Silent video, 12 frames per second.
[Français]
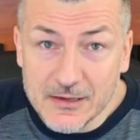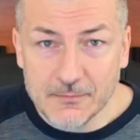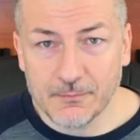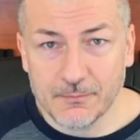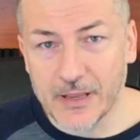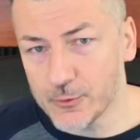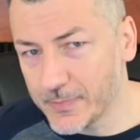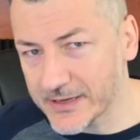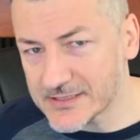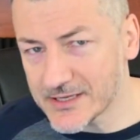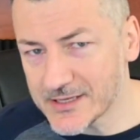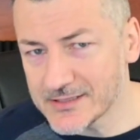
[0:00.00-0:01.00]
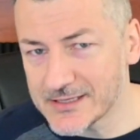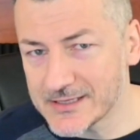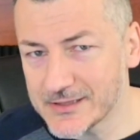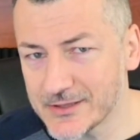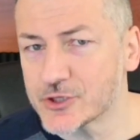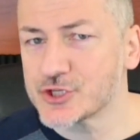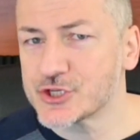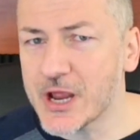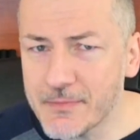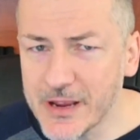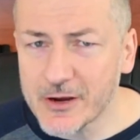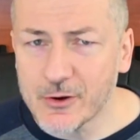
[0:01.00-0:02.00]
Mais une personne qui n'a
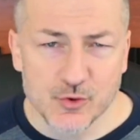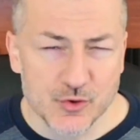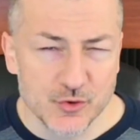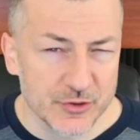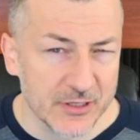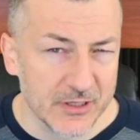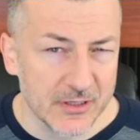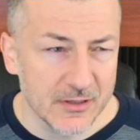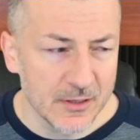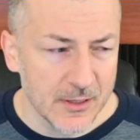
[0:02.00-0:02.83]
jamais consulté,